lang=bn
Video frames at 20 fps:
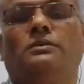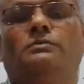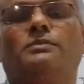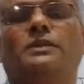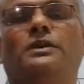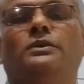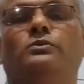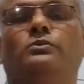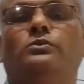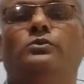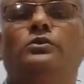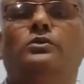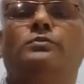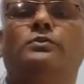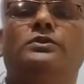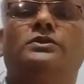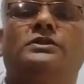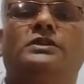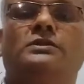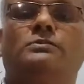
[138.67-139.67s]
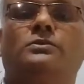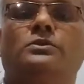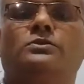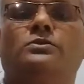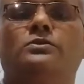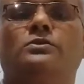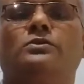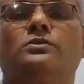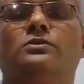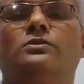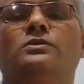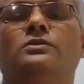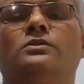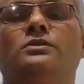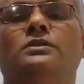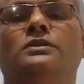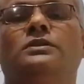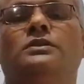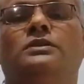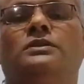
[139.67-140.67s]
প্রায় ঊনপঞ্চাশ বছর
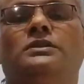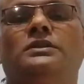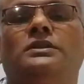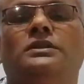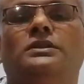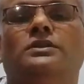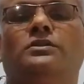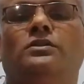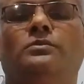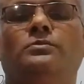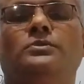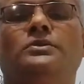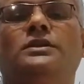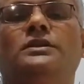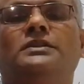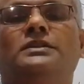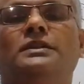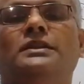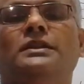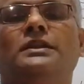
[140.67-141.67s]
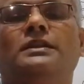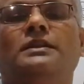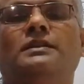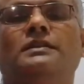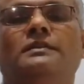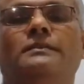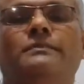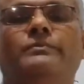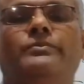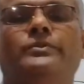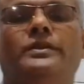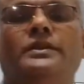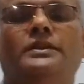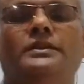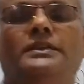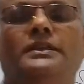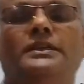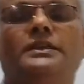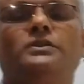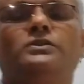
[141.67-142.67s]
তিনি ক্ষমতায় ছিলেন এর
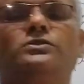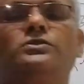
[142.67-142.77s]
দীর্ঘ